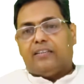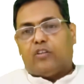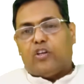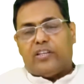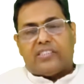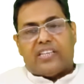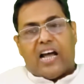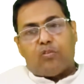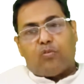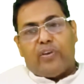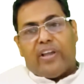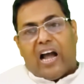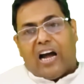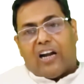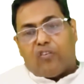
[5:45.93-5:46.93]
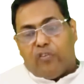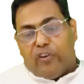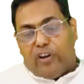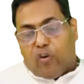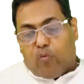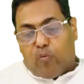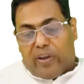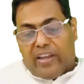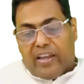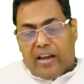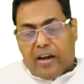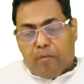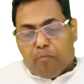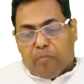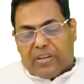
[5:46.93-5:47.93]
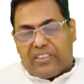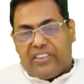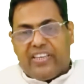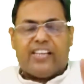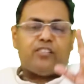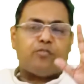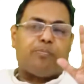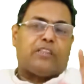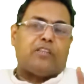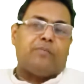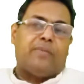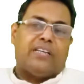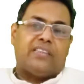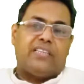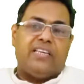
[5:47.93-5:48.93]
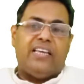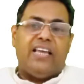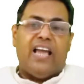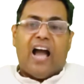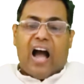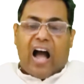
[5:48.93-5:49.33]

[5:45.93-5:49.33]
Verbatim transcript: तो ये सातवीं आठवीं नौवीं मध्यस्थ प्रतिमा थी